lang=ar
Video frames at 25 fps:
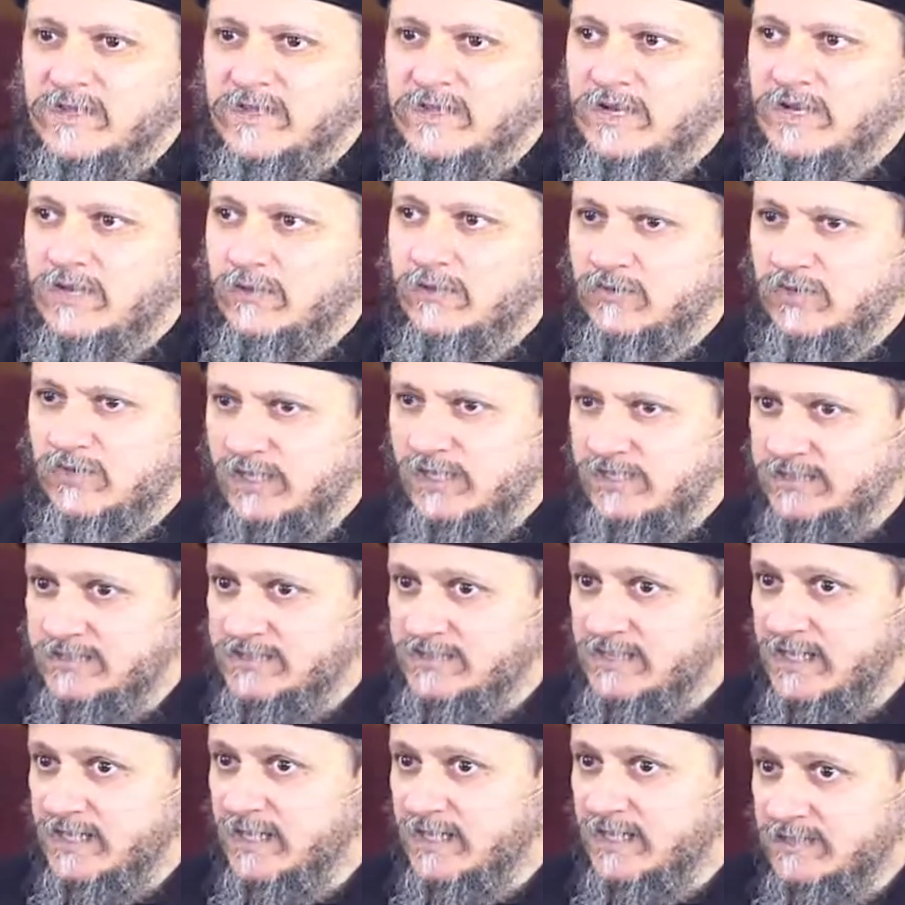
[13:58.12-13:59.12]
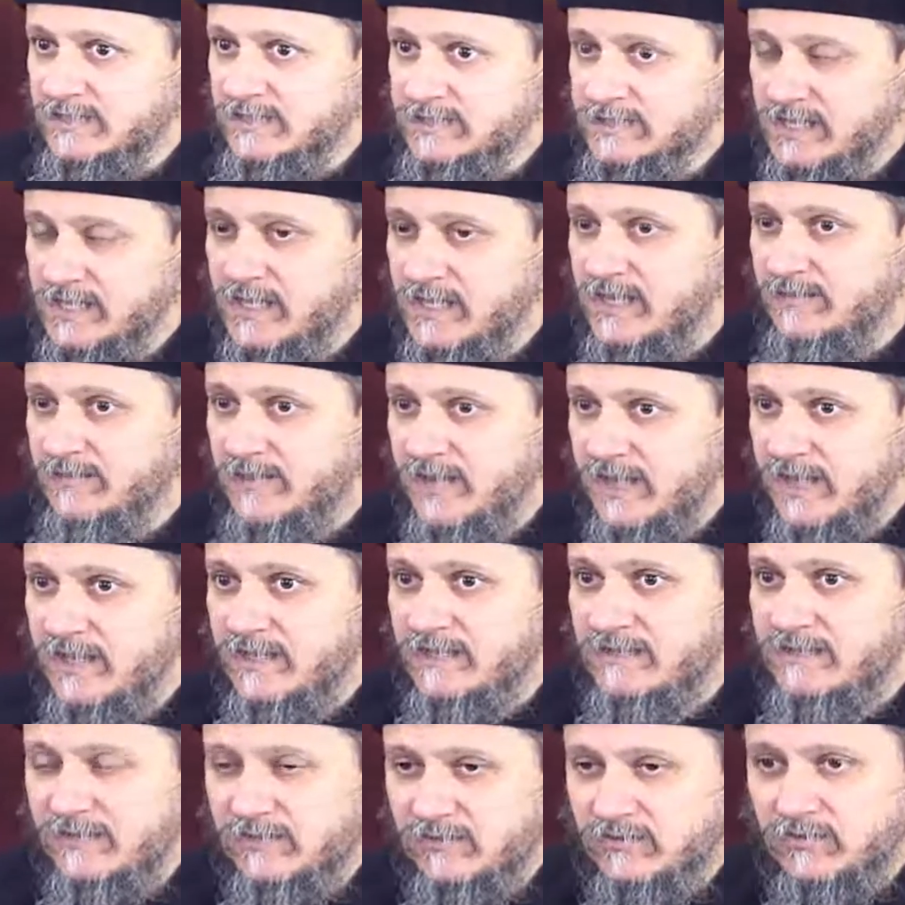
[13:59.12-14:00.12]
لو الانسان ساب
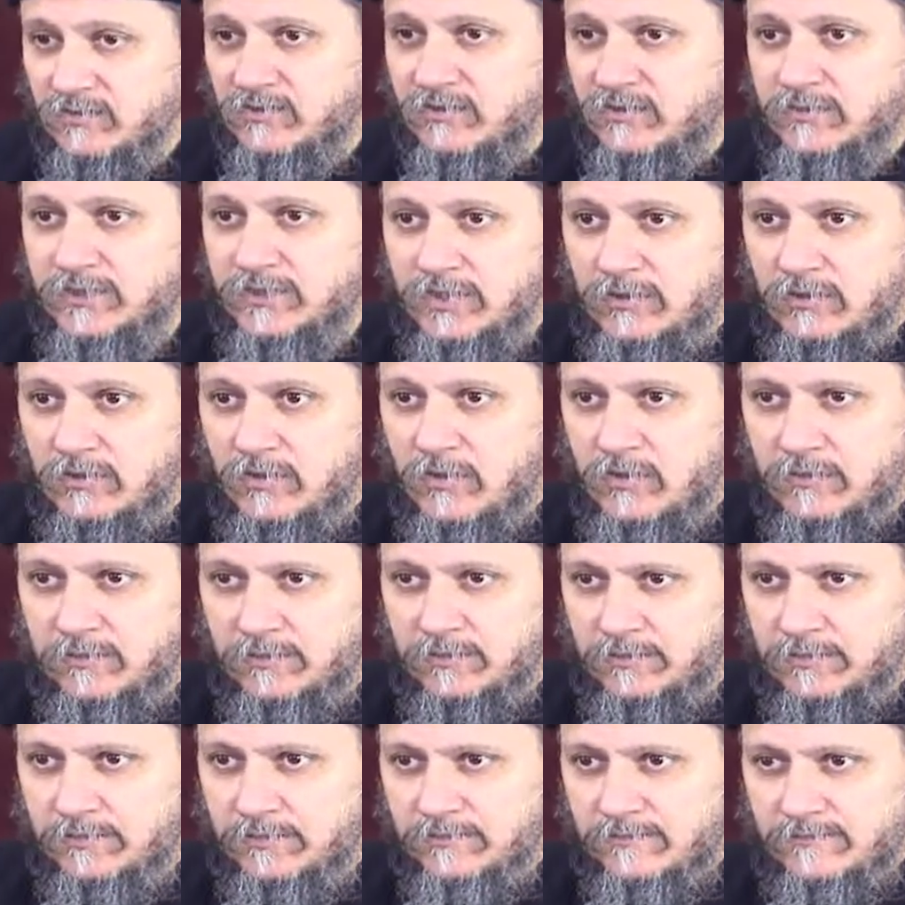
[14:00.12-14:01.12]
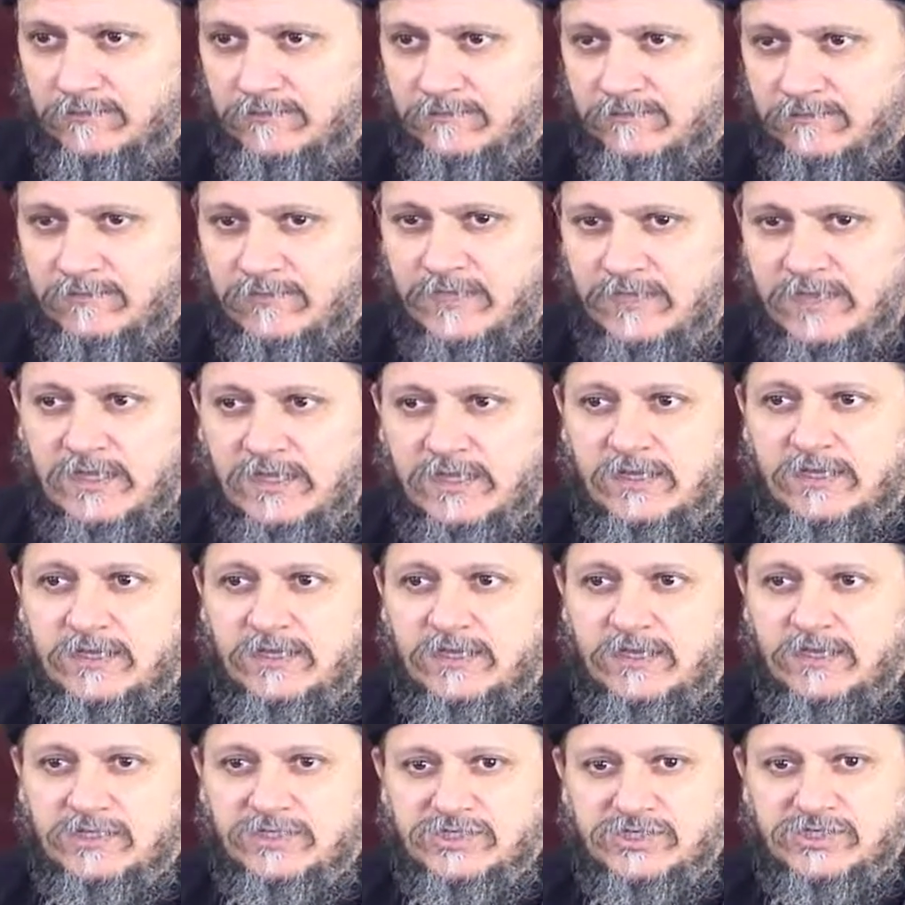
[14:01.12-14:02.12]
هذا النوع من الحب
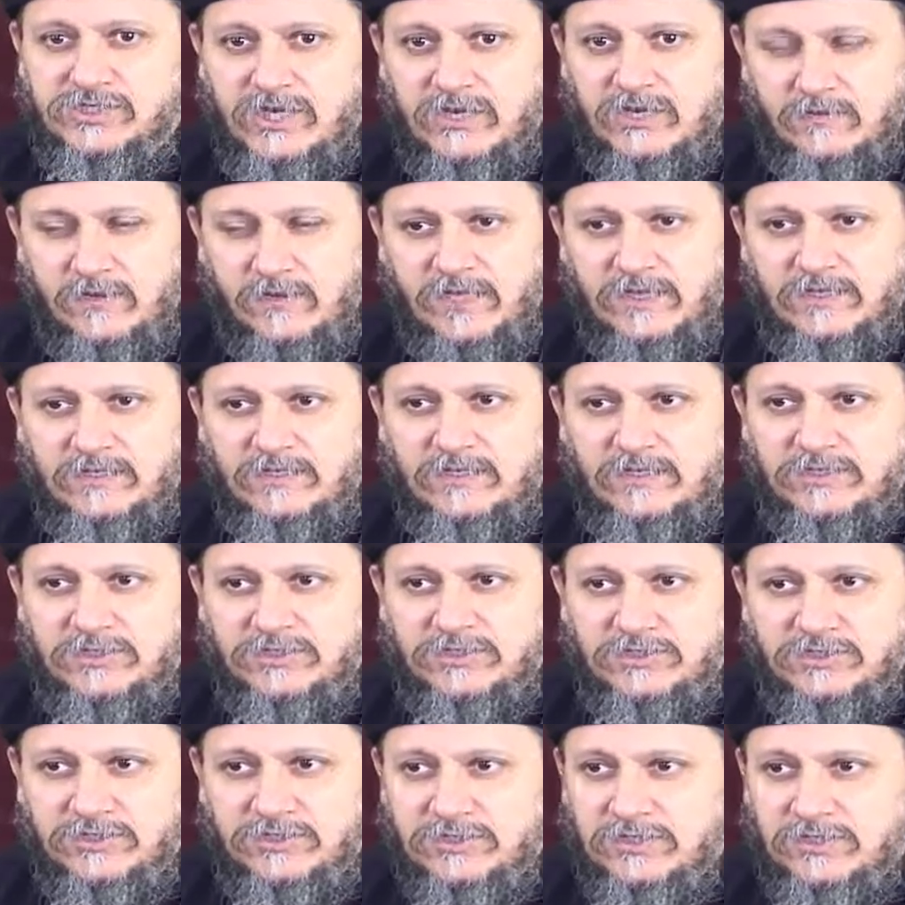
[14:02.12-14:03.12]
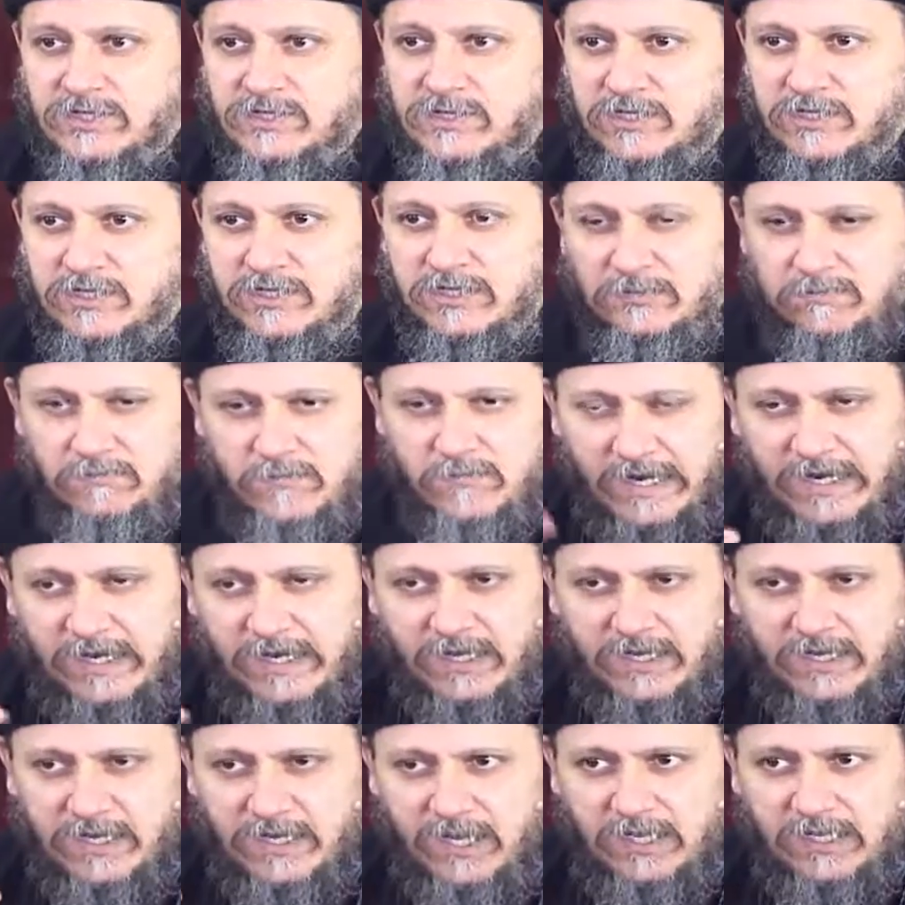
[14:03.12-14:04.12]
الشهواني الشرير
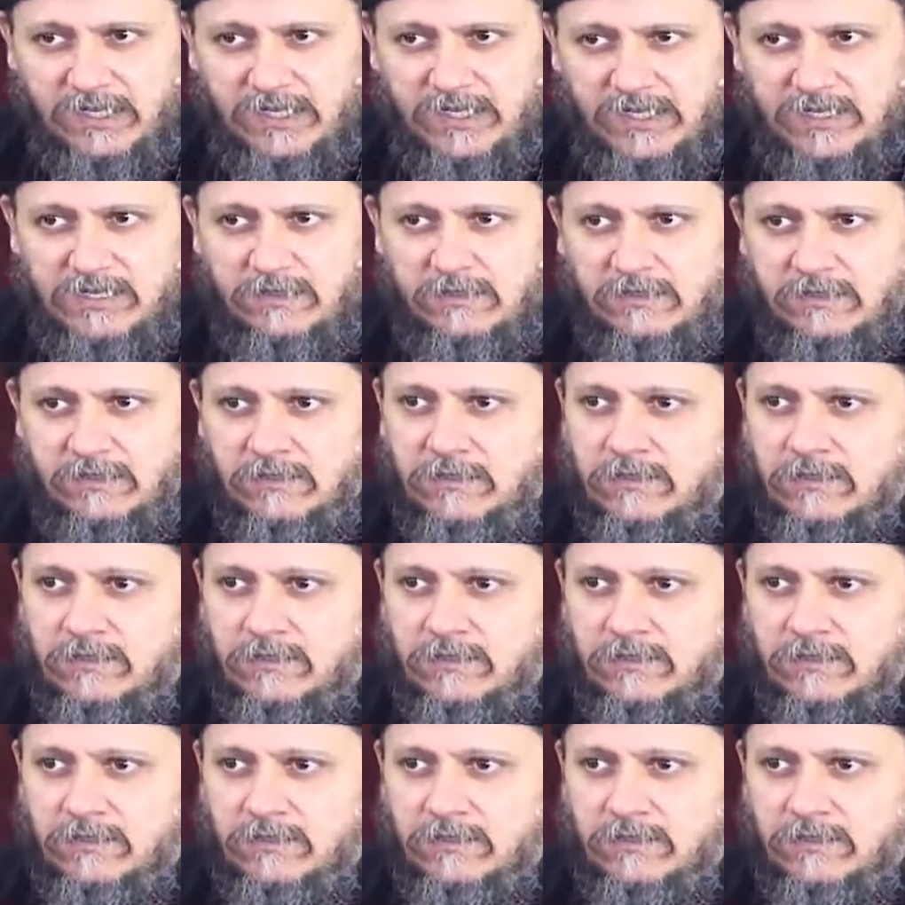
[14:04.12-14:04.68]
يتملك عليه